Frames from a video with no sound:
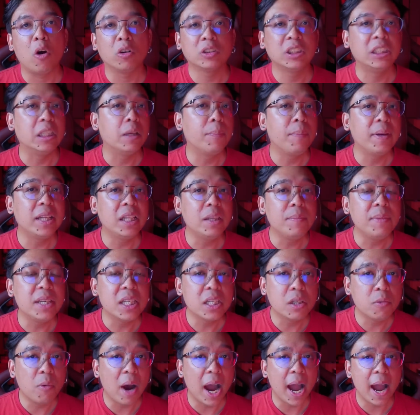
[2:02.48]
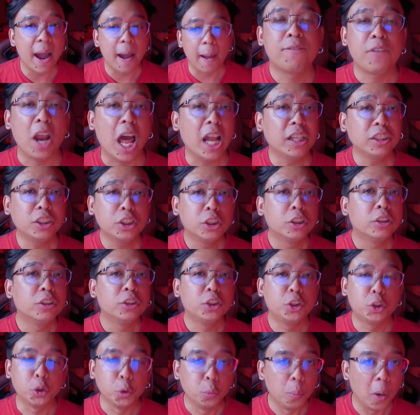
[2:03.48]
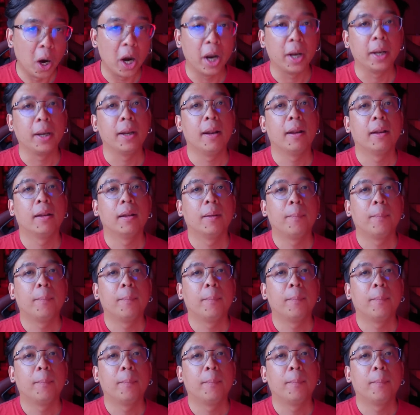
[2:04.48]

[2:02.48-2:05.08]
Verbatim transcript: ของศิลปินที่มีชื่อว่าฟลันช์ชูเบิร์ต